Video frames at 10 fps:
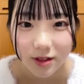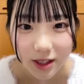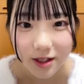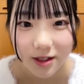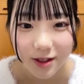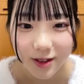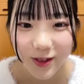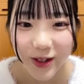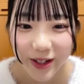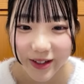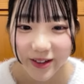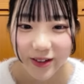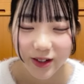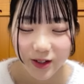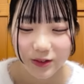うんなこう
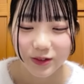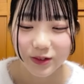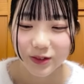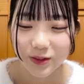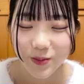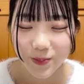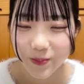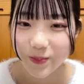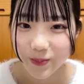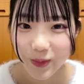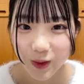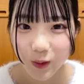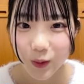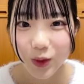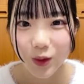いうあの
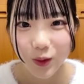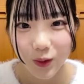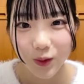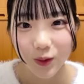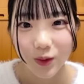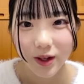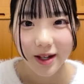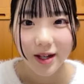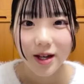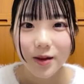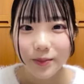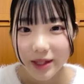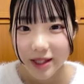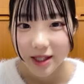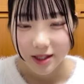ことを
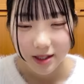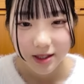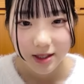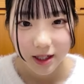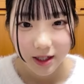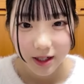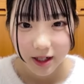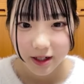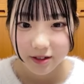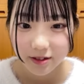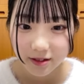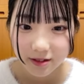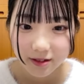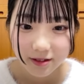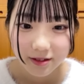みんなに伝えられる
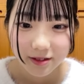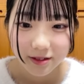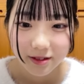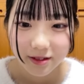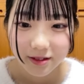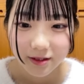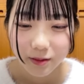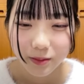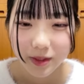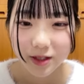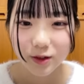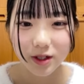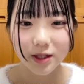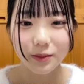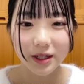場所
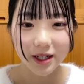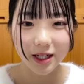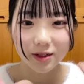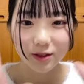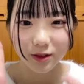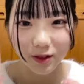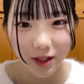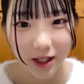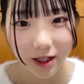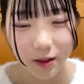が今あるので